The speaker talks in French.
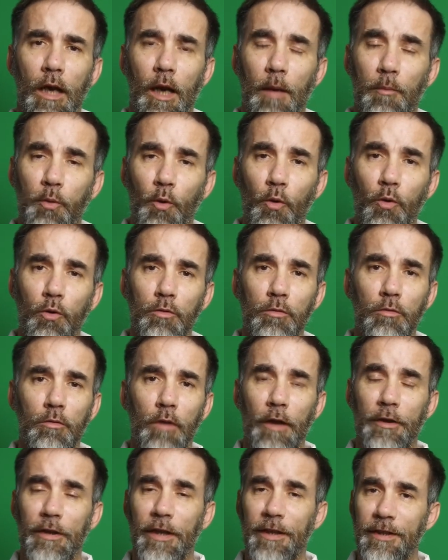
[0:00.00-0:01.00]
Un pro,
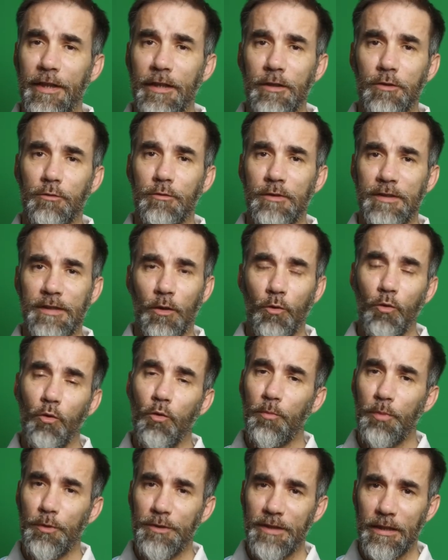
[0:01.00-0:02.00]
un index
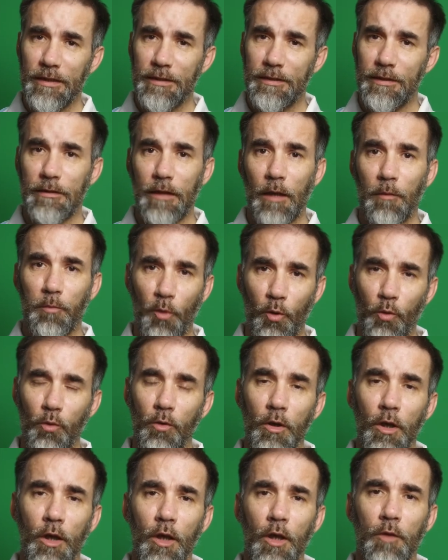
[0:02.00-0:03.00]
0, on peut dire que c'est un
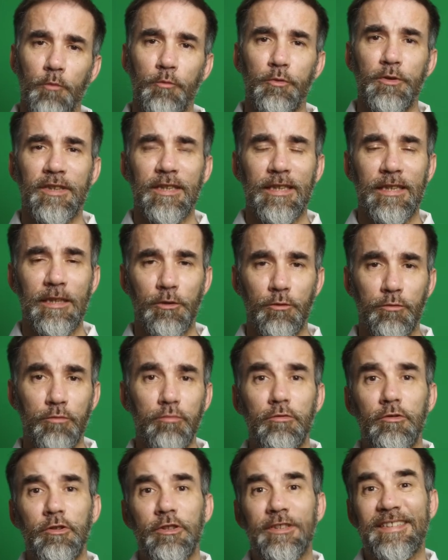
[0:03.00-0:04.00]
pro, puisqu'il
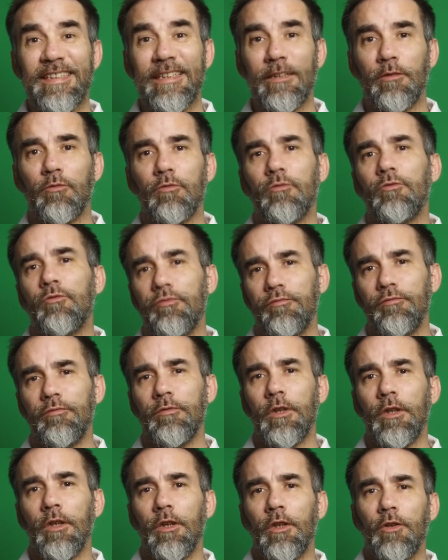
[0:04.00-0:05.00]
joue 0 coups
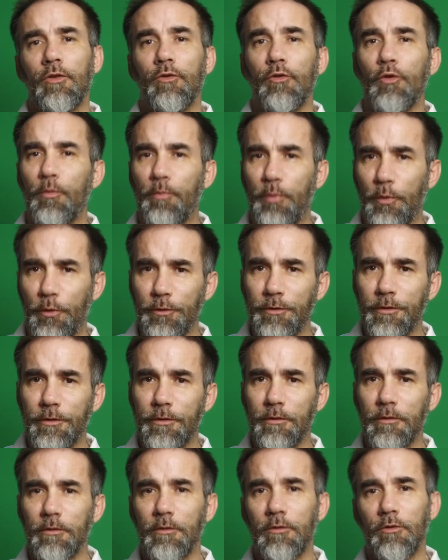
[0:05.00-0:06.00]
de
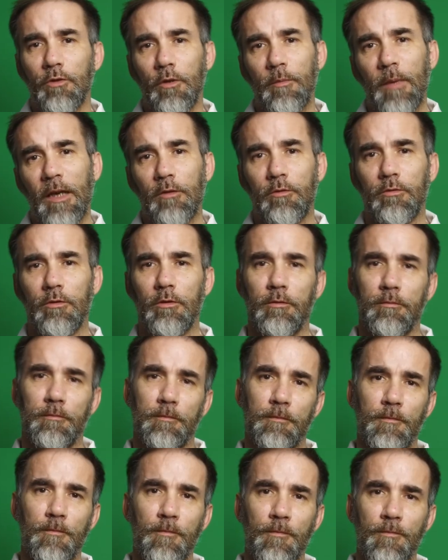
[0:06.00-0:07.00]
plus que le parcours.
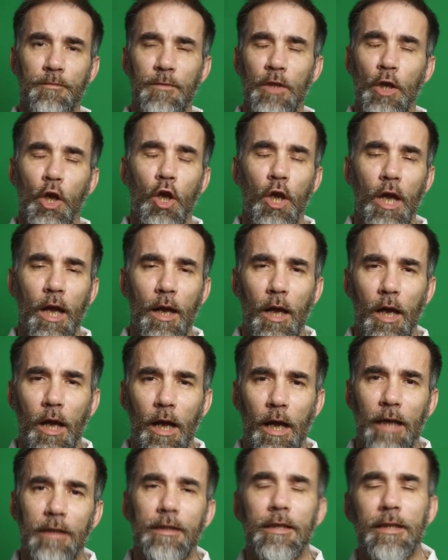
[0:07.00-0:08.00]

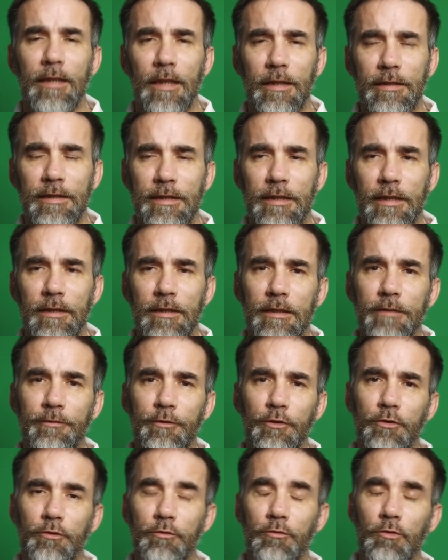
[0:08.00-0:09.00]
À titre
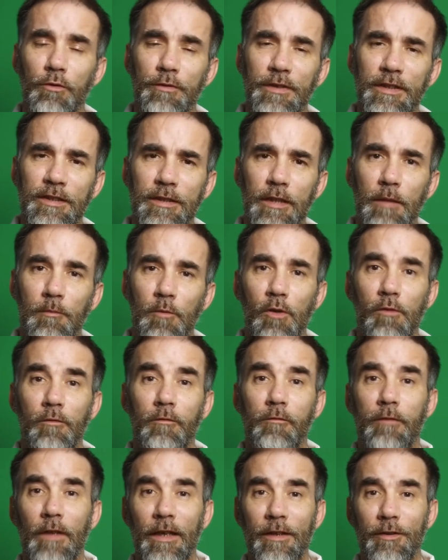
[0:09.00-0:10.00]
indicatif, je suis officiellement
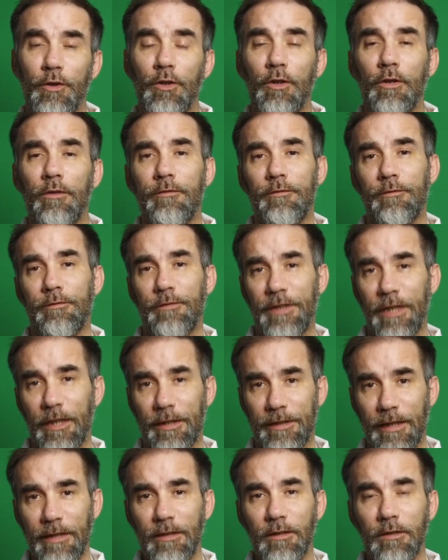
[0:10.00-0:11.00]
29
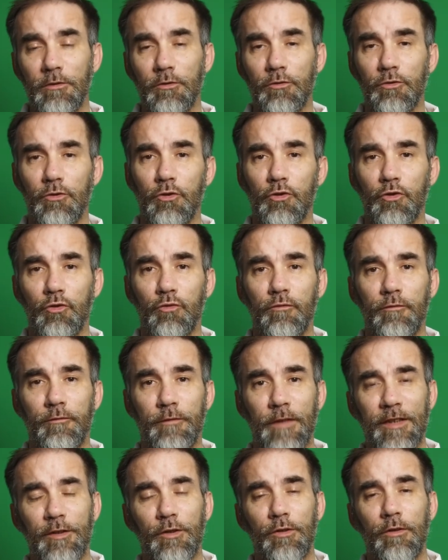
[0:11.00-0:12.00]
d'index, je joue
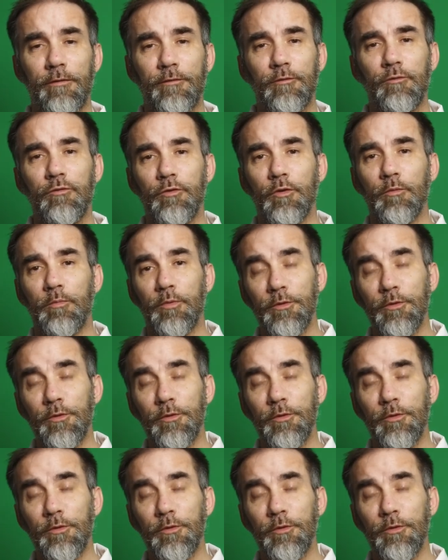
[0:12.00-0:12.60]
29 coups de